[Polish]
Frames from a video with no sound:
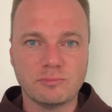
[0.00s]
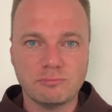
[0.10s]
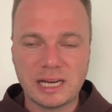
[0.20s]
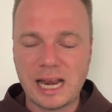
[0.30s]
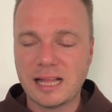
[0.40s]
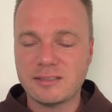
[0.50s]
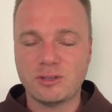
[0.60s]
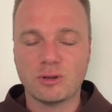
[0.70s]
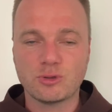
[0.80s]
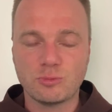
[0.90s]

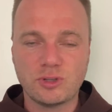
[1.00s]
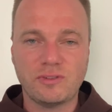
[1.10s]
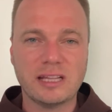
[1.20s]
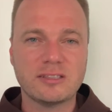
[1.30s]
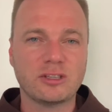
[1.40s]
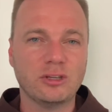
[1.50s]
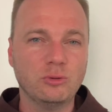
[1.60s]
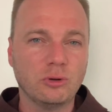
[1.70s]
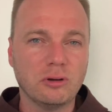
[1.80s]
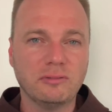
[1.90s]
relacje osób świeckich,
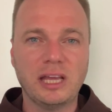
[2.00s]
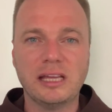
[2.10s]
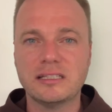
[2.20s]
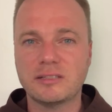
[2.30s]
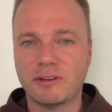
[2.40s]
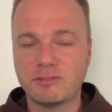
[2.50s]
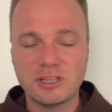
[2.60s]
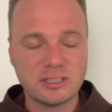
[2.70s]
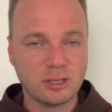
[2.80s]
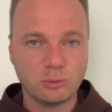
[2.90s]
duchowieństwa,
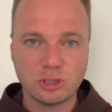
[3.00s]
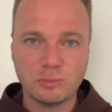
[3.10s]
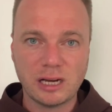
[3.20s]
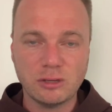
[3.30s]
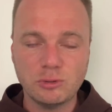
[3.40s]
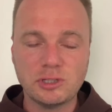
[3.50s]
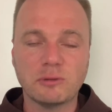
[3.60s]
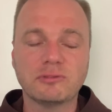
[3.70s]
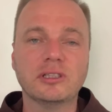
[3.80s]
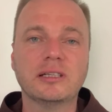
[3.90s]
wszystkich, którzy brali udział
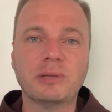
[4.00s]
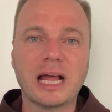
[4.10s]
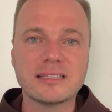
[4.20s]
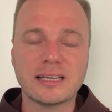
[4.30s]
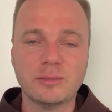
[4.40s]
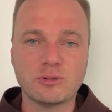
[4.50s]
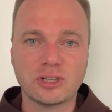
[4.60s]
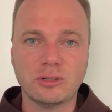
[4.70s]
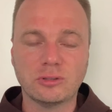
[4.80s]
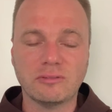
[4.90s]
w tych pracach i
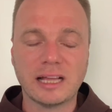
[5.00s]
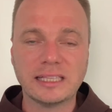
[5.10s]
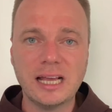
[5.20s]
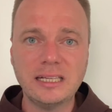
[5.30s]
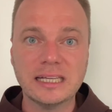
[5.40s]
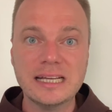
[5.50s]
przygotowaniach